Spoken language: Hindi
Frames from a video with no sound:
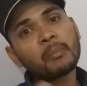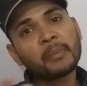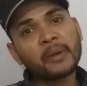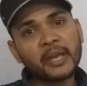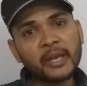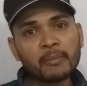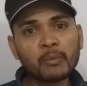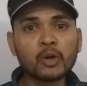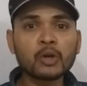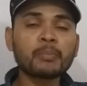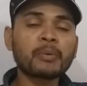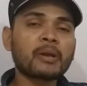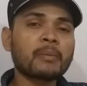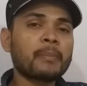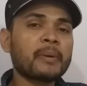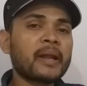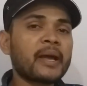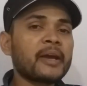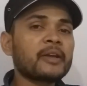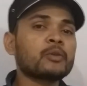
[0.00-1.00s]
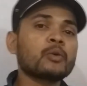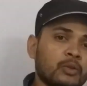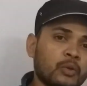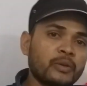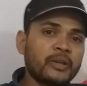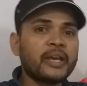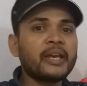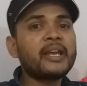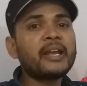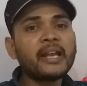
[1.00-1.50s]
से कीबोर्ड पर अपन आए तो, तो
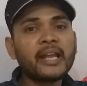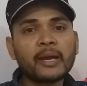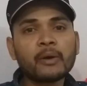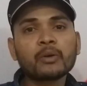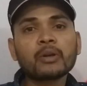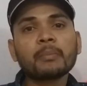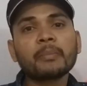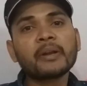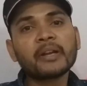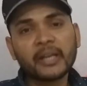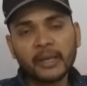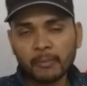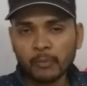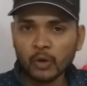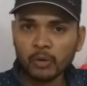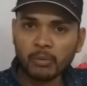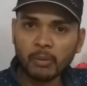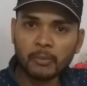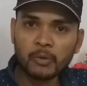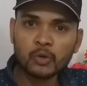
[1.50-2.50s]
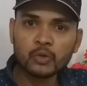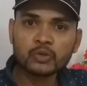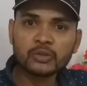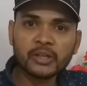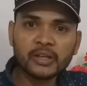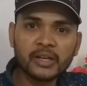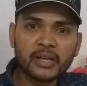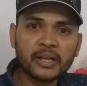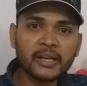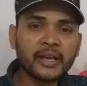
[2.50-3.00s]
यही लेआउट अपन कीबोर्ड में भी यूज
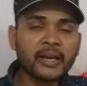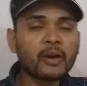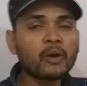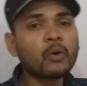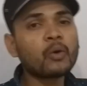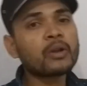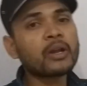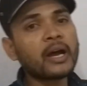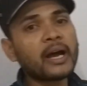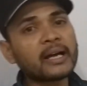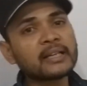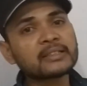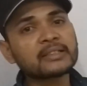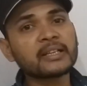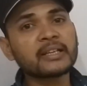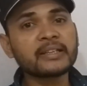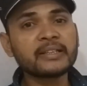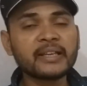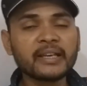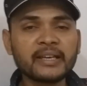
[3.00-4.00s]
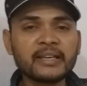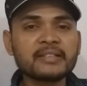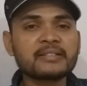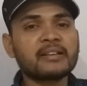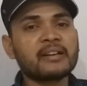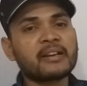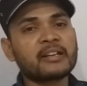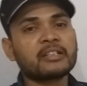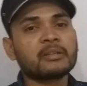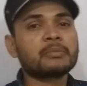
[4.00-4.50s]
करने लगे और आज यही चल
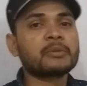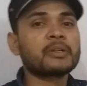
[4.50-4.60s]
रहा